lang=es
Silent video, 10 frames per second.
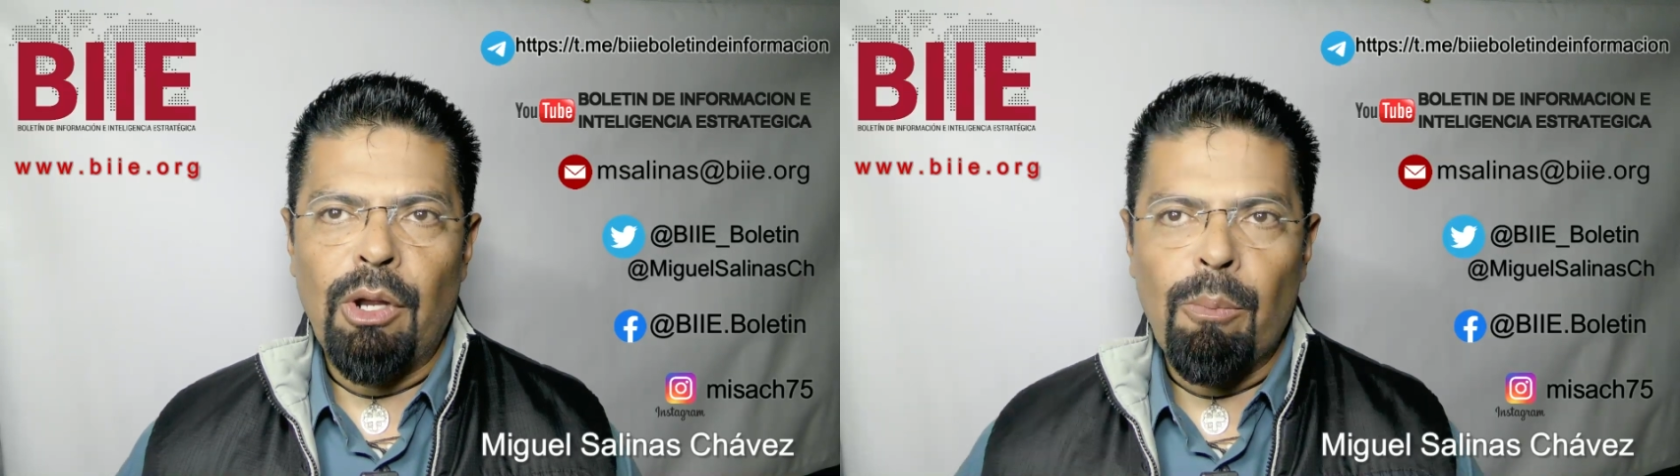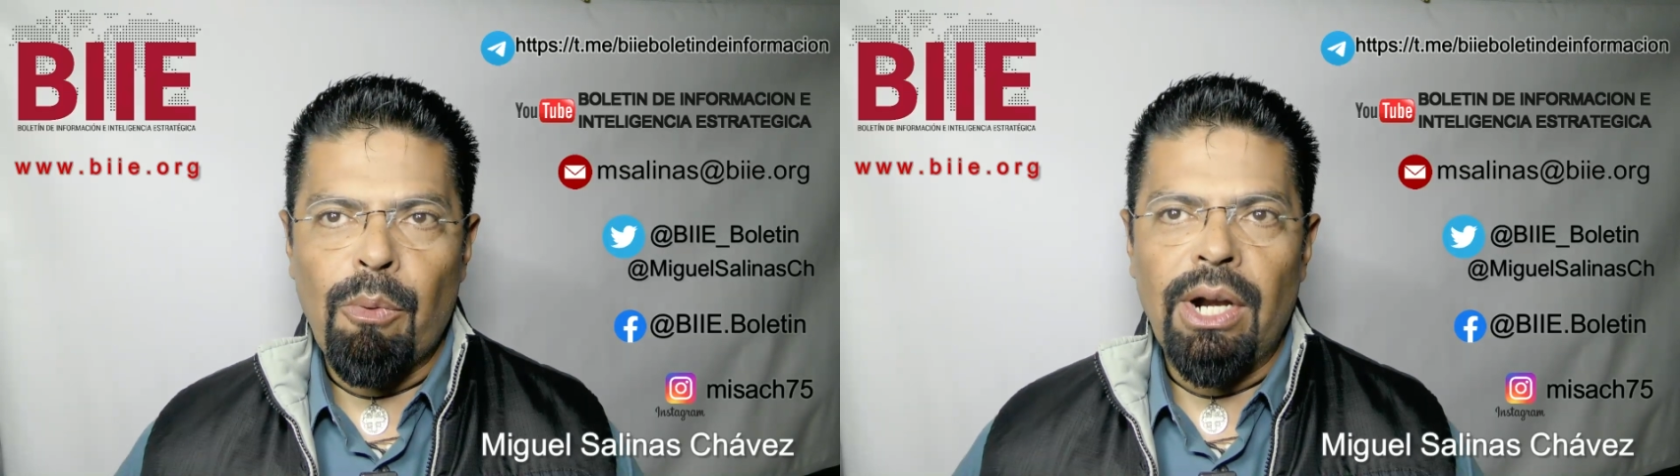
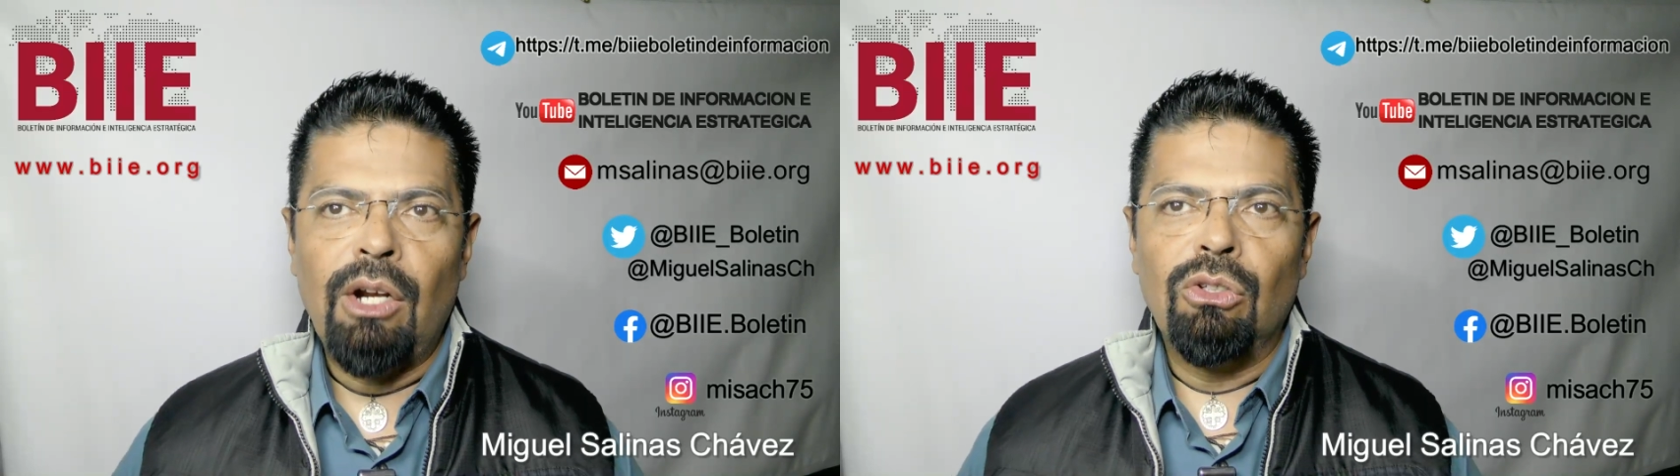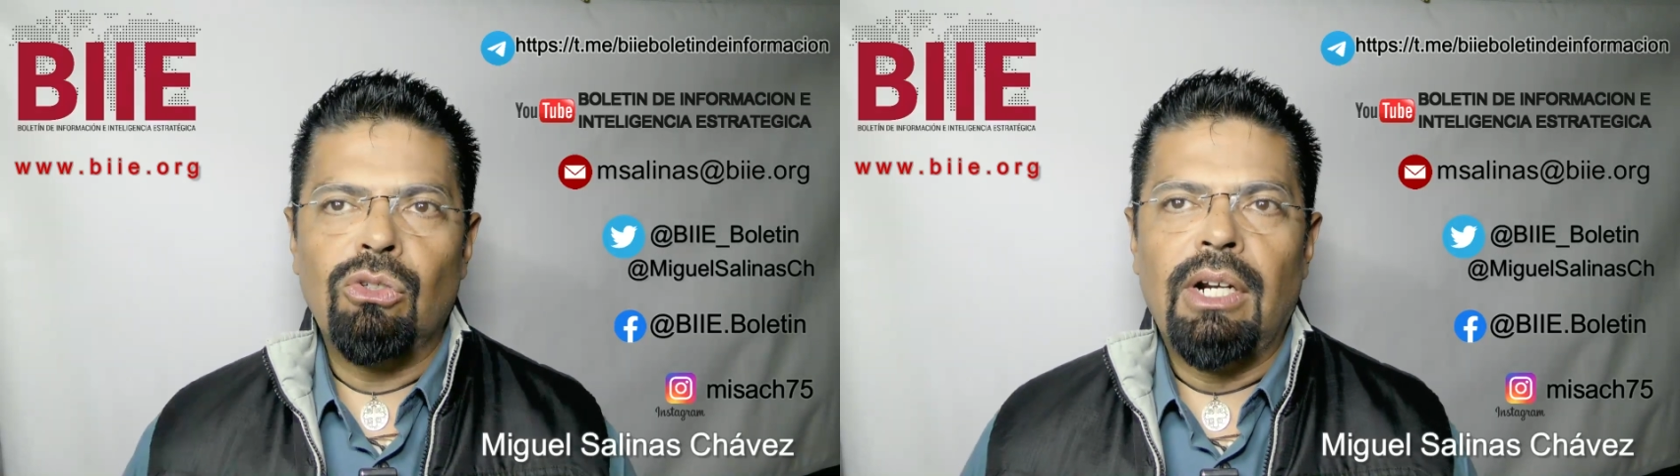pero por
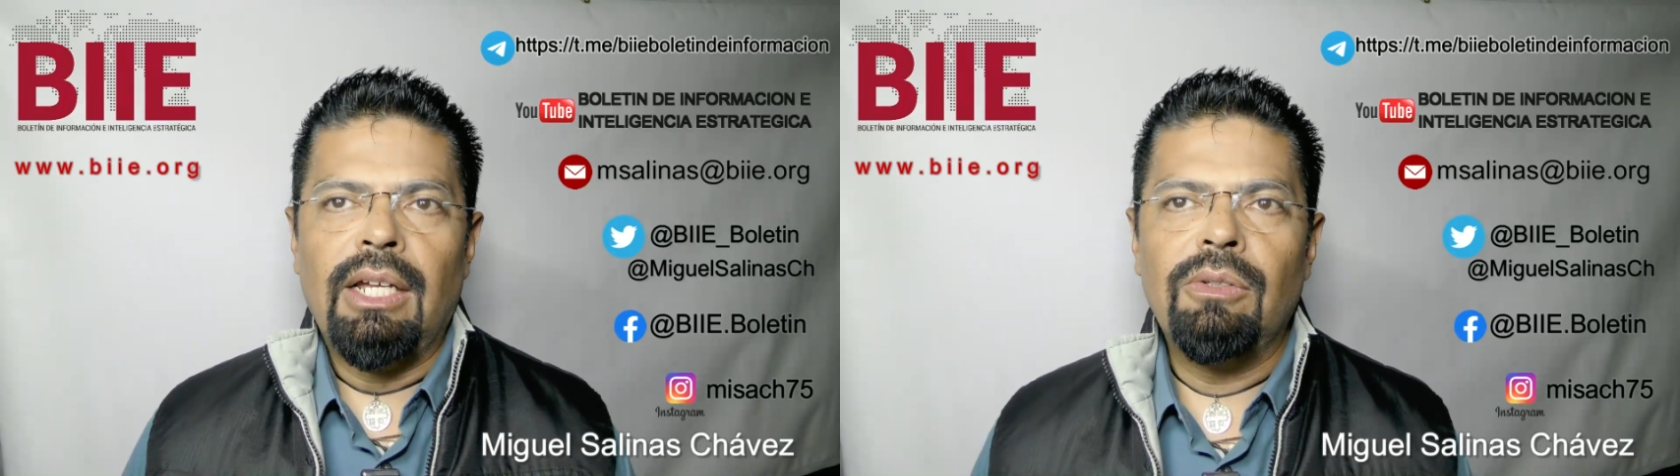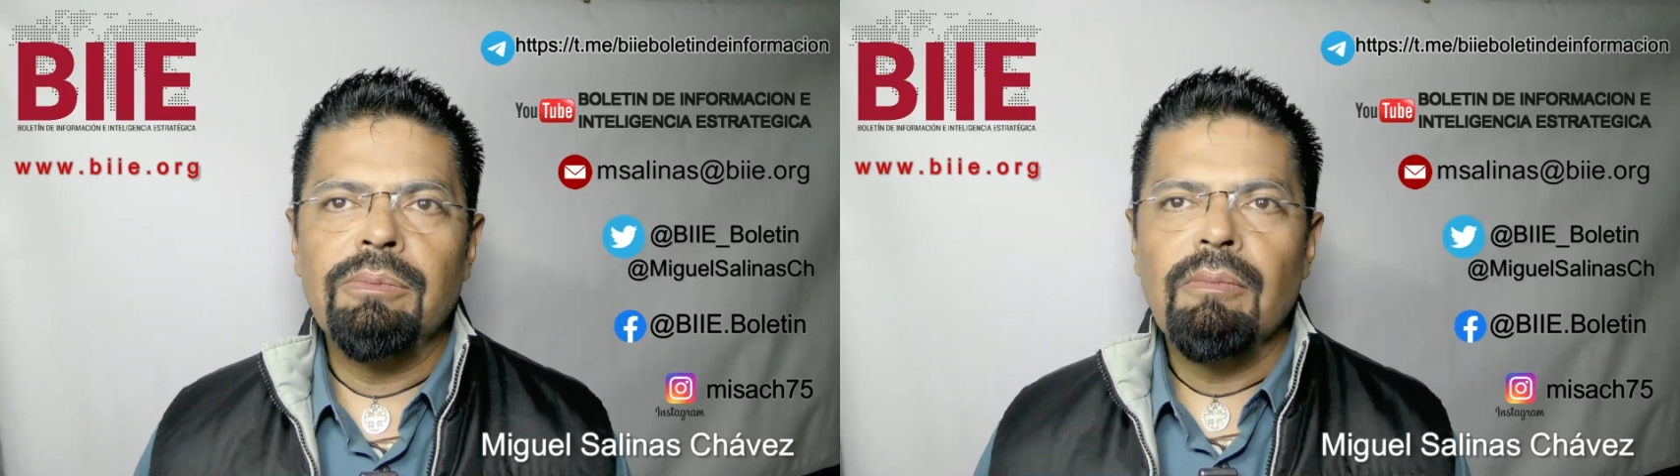el otro
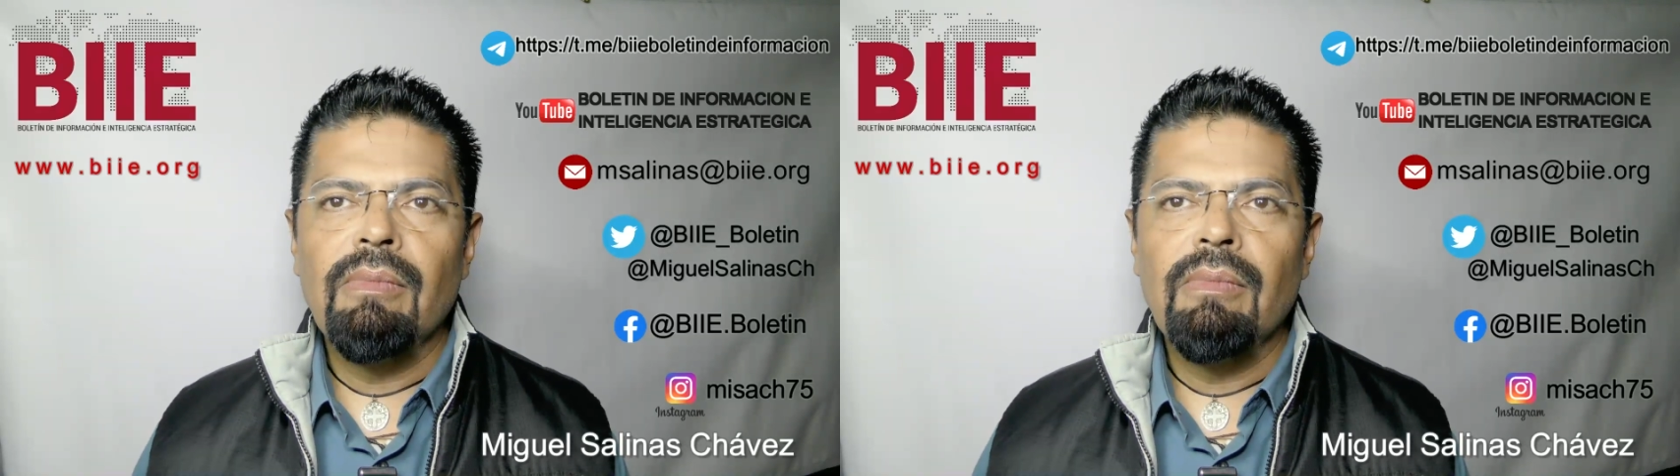lado